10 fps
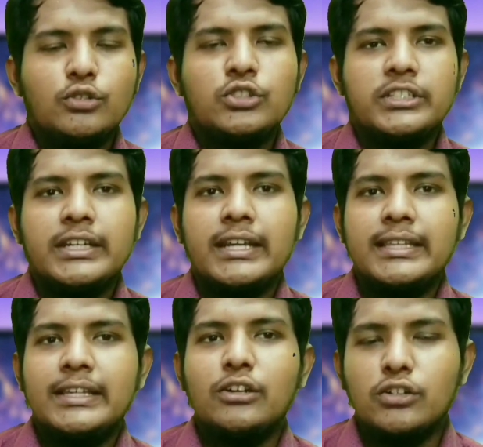উচ্চ শিক্ষার
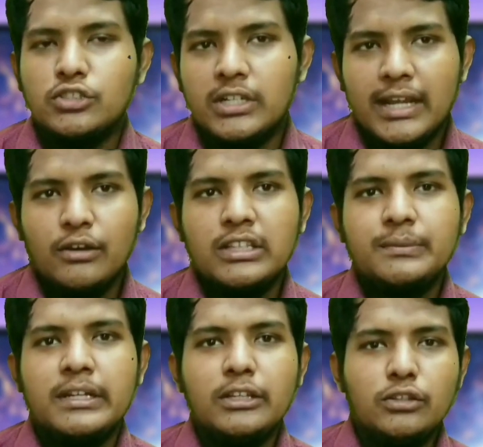দিকে অগ্রসর না হতে
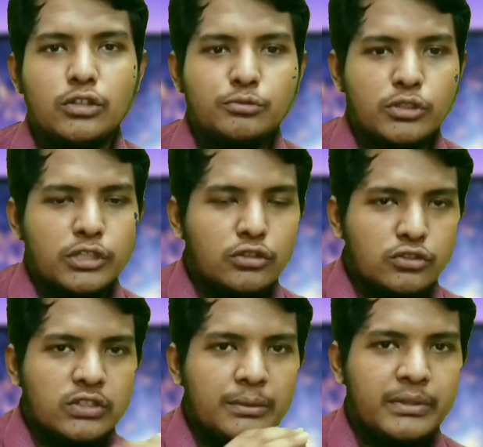পারেন তবুও কিন্তু
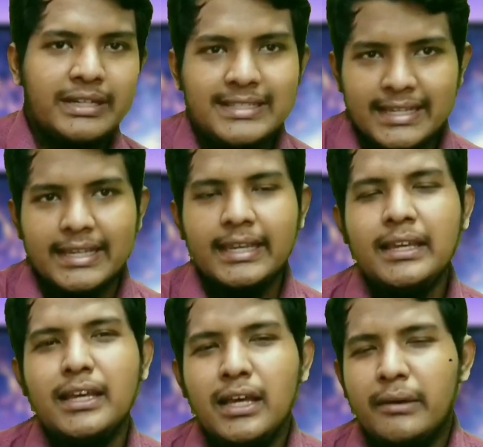যদি আপনি নিজেকে
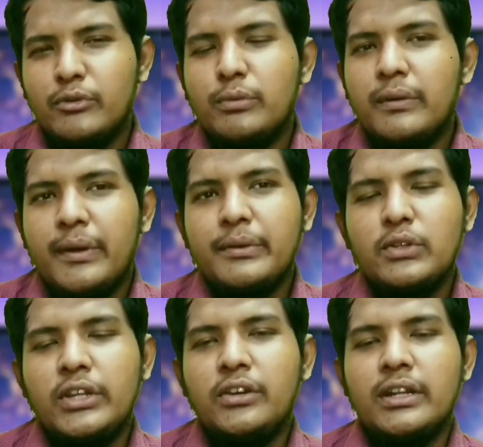প্রপারভাবে
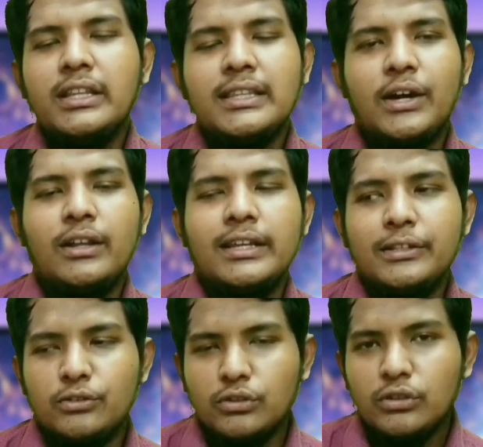তৈরি করেন তাহলে
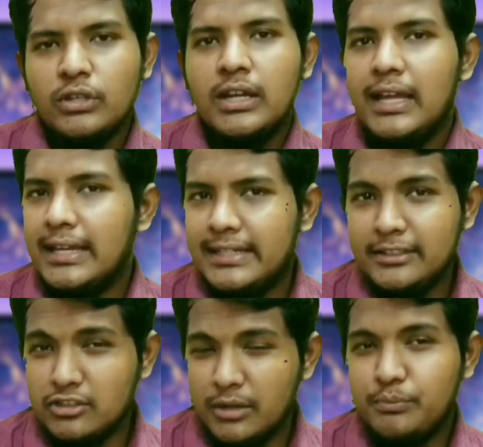কিন্তু একটি
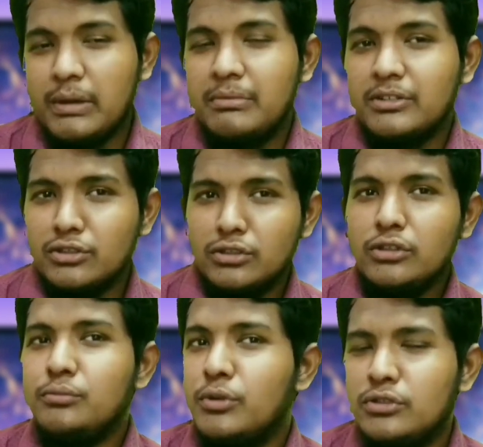জব আপনার জন্য
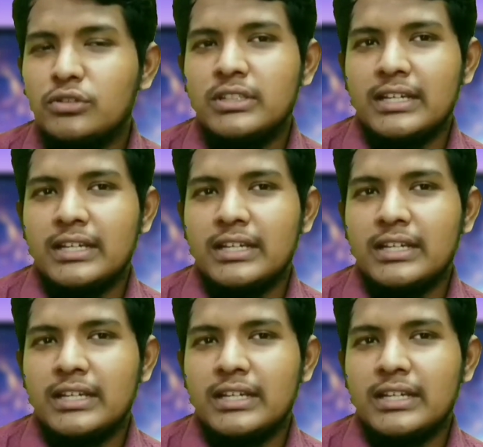প্রস্তুত